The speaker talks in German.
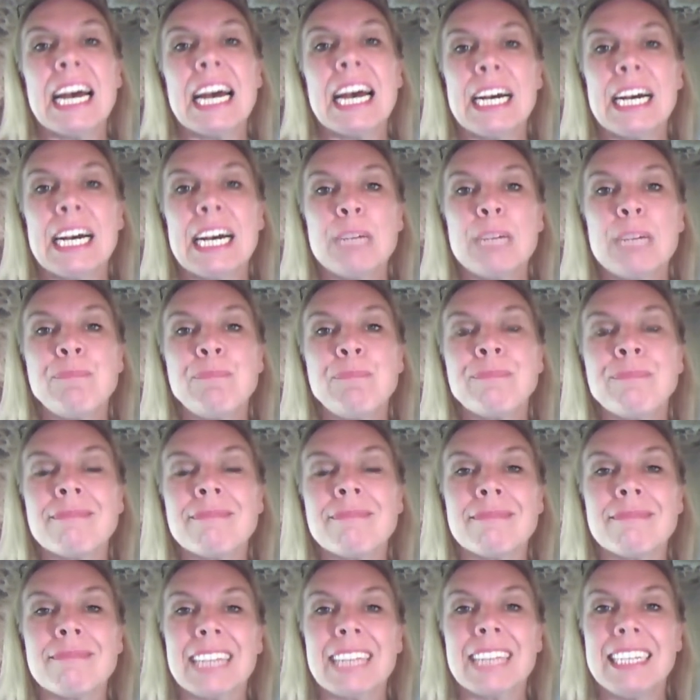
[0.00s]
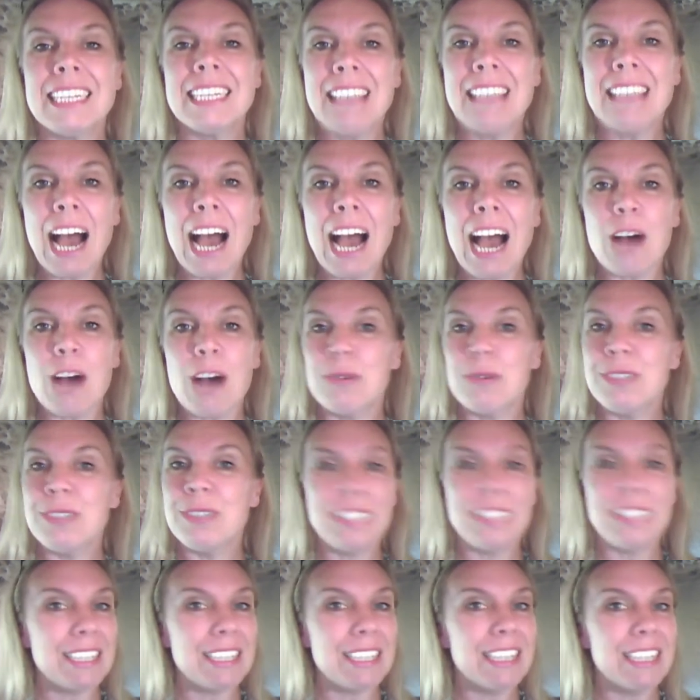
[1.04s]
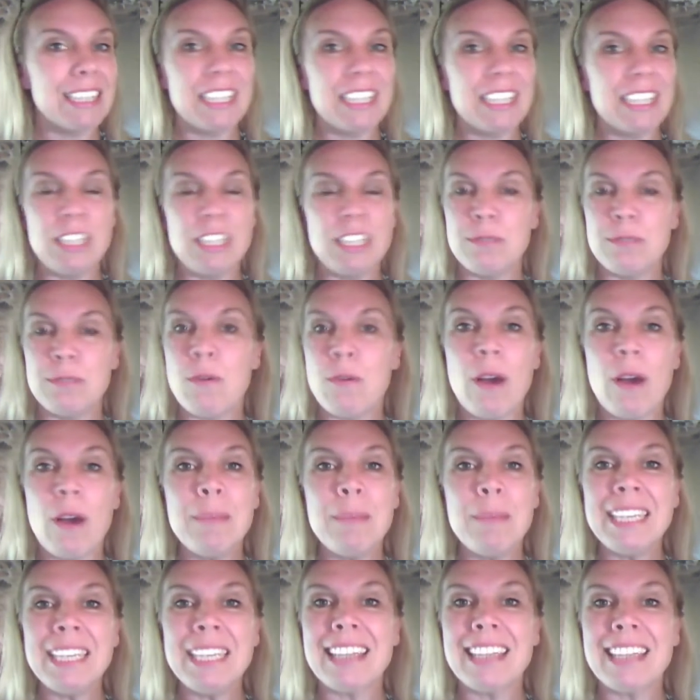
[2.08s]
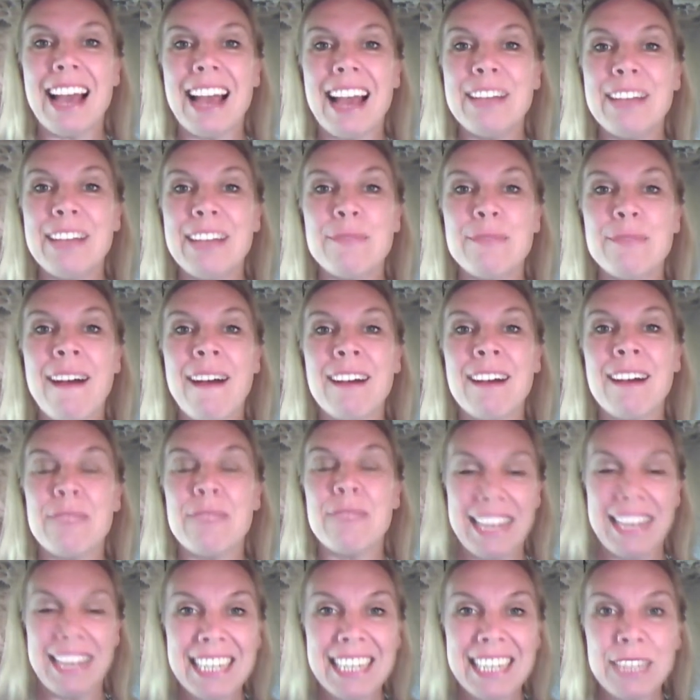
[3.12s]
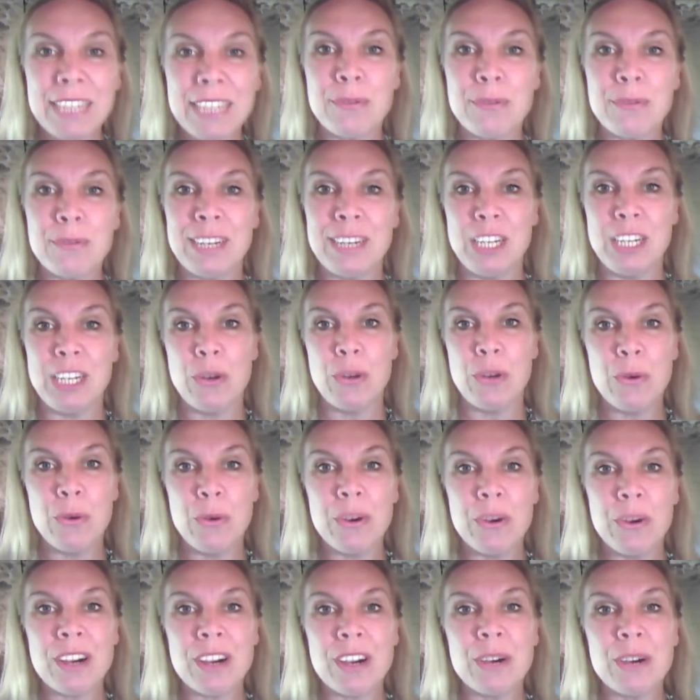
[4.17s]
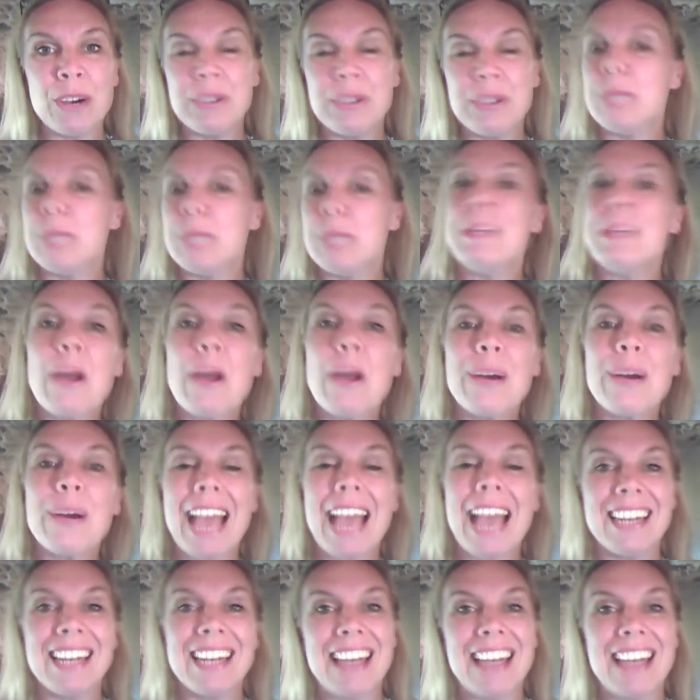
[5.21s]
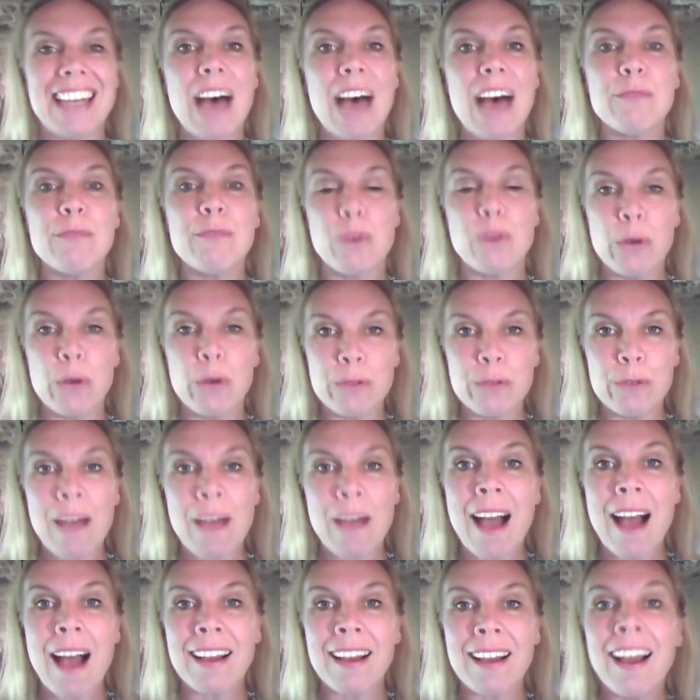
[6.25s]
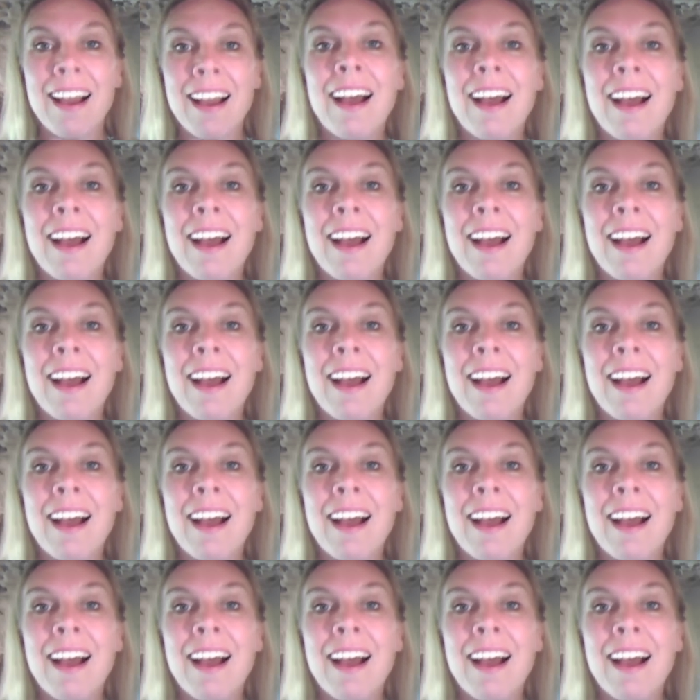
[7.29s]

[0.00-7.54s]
Ähm, ja, und äh, ich freue mich einfach, wenn ich von Ihnen höre und ich bin auch gerne da für Rückfragen